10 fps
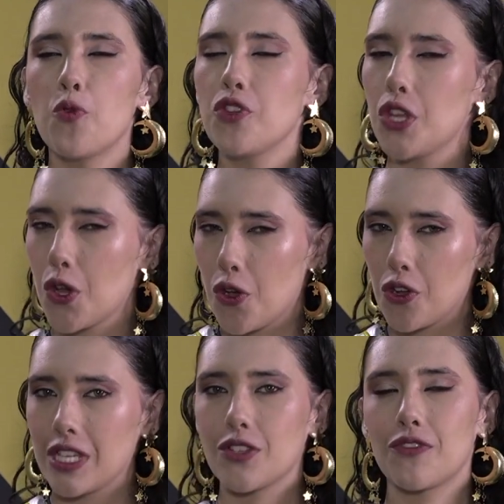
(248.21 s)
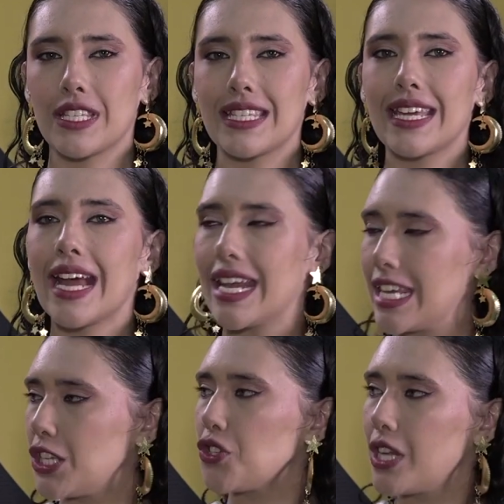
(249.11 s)
unión, les ofrece ese
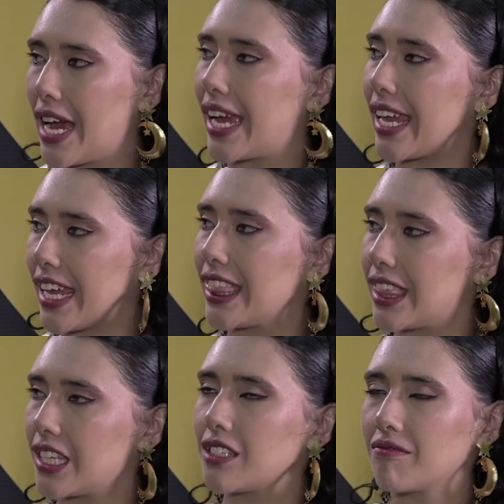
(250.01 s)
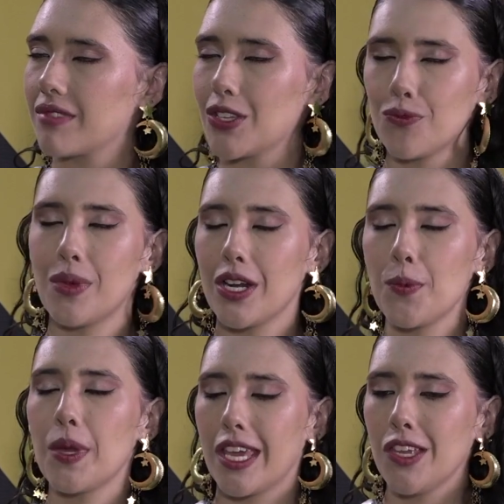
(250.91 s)
cariño de la gente. Es un
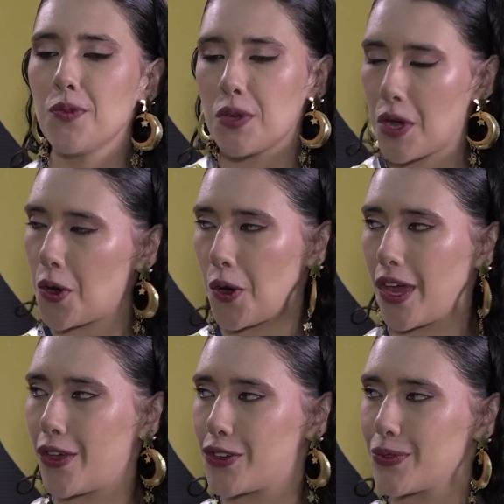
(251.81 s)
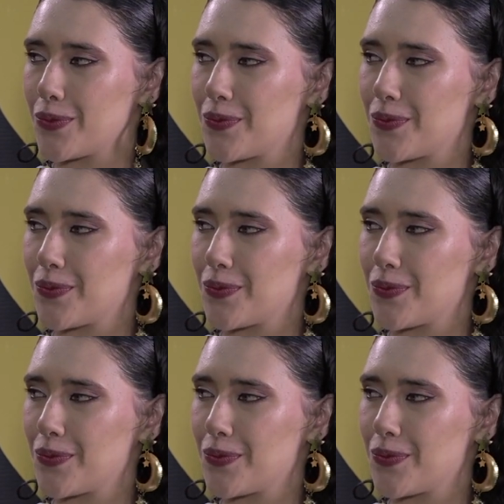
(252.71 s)
barrio pequeño pero acogedor.